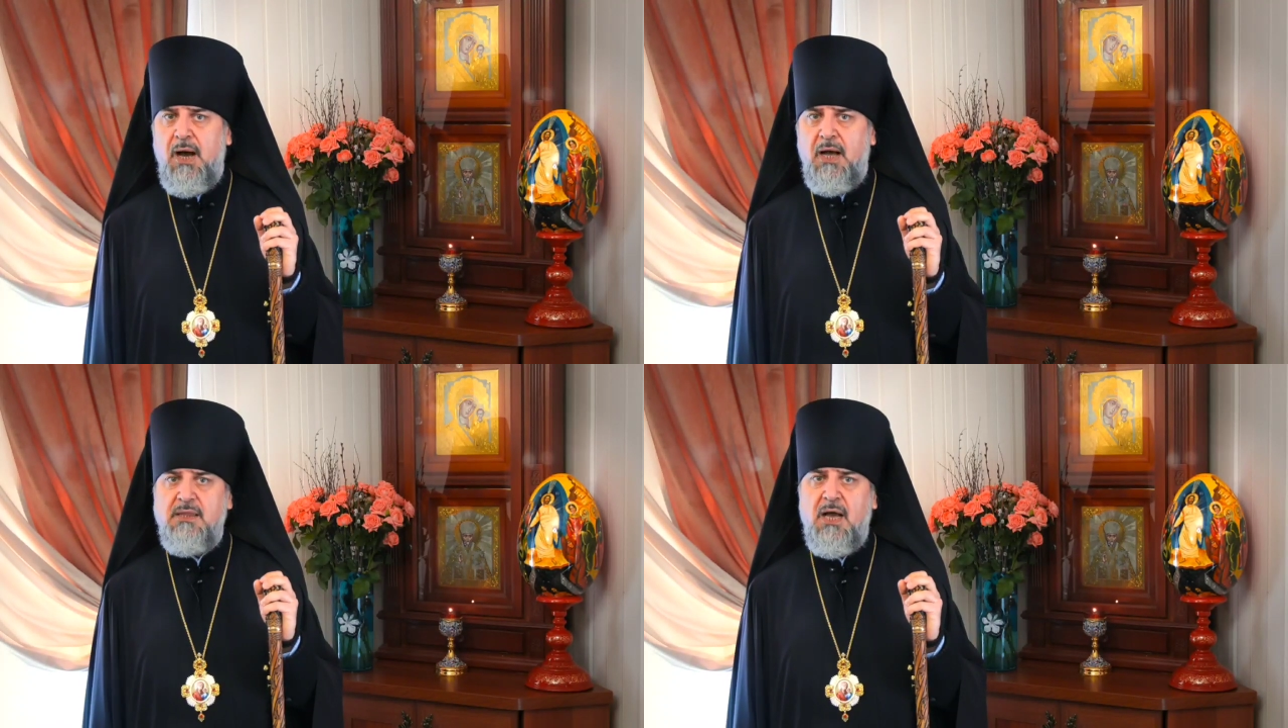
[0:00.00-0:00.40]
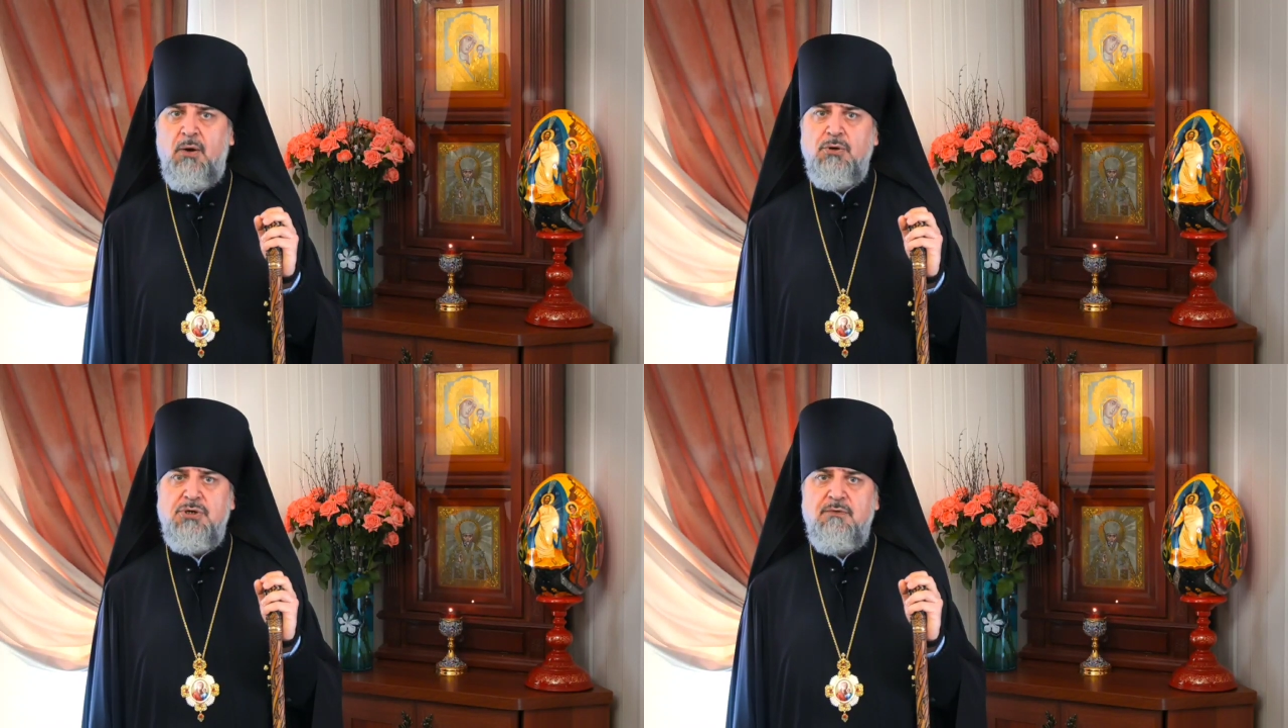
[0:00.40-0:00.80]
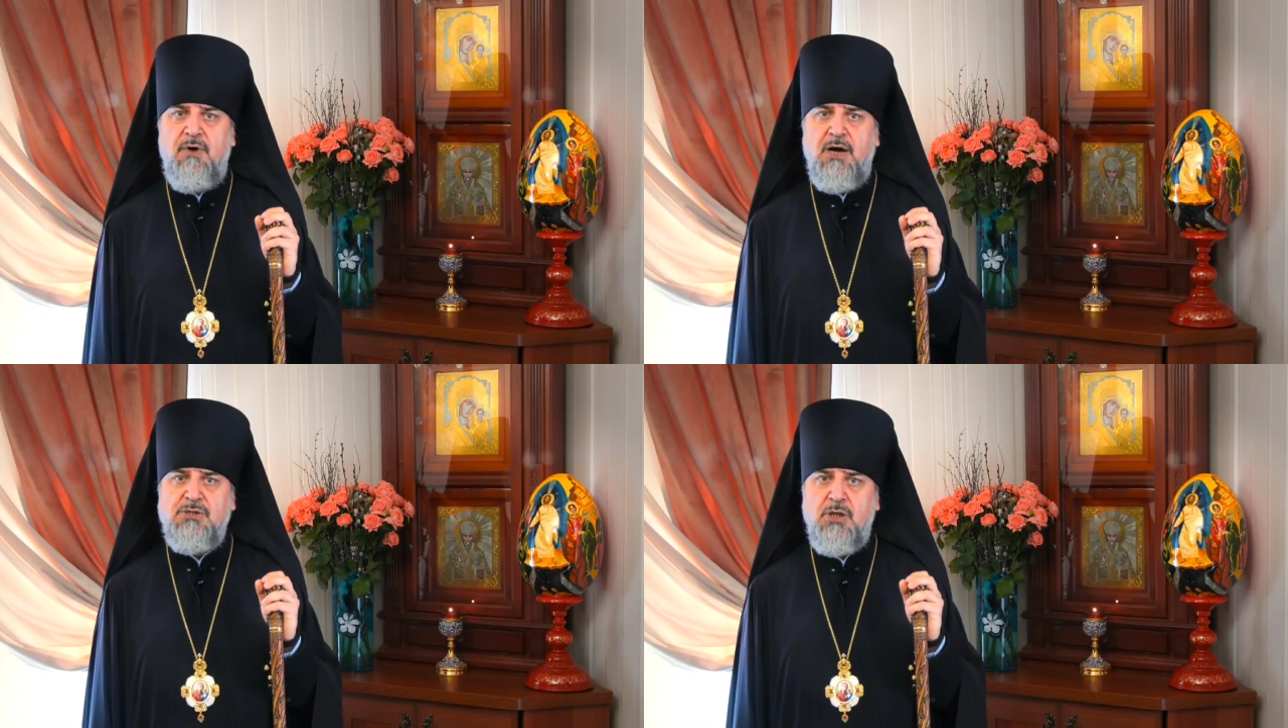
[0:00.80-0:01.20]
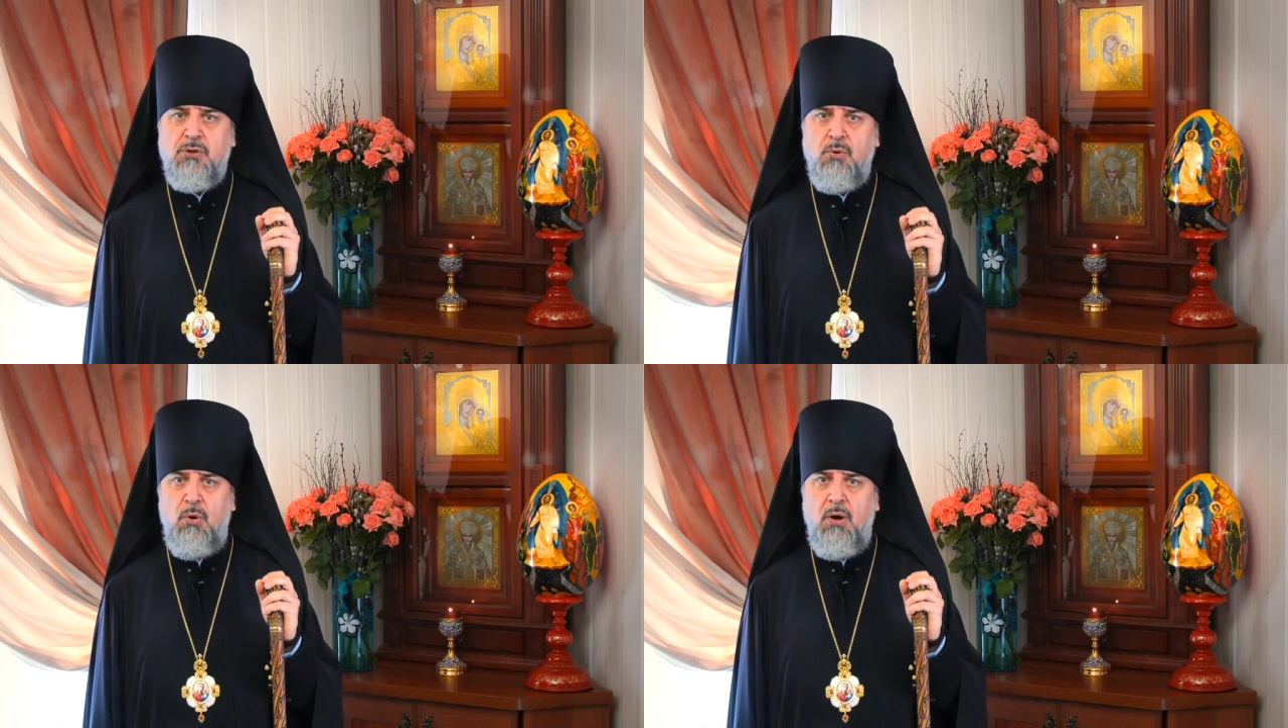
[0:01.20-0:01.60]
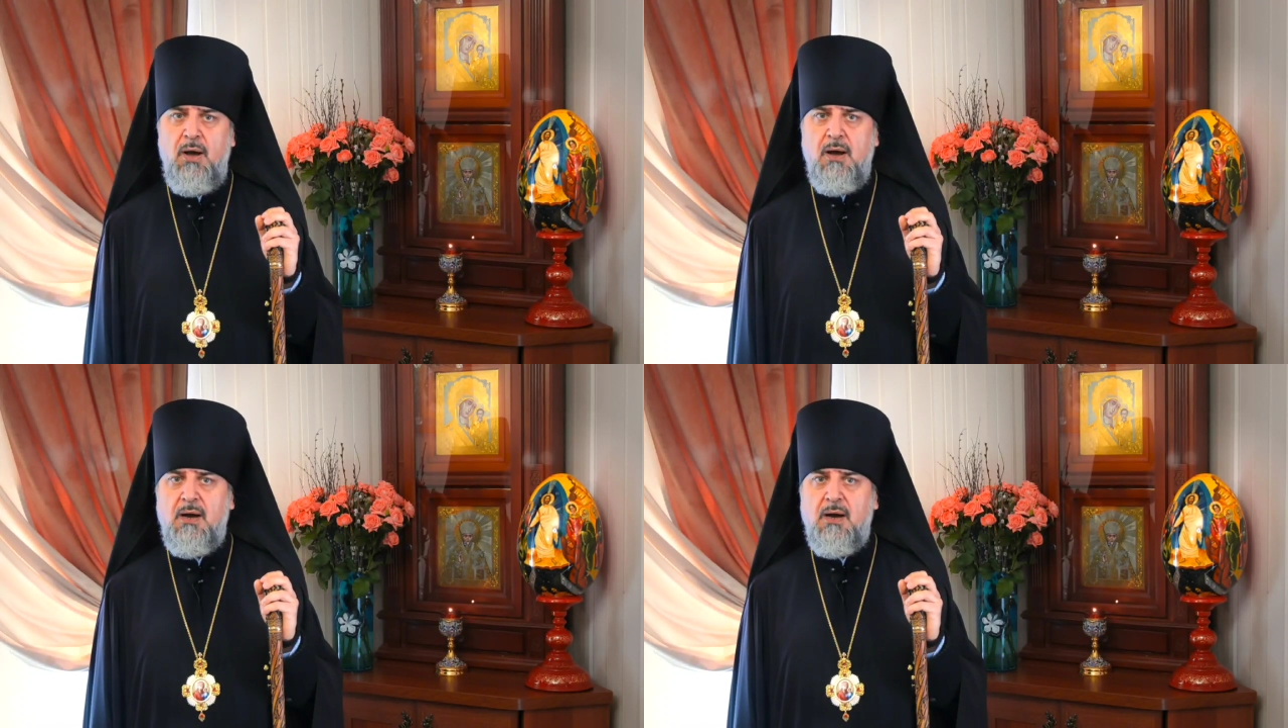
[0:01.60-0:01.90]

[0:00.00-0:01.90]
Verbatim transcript: Однако очень важно то,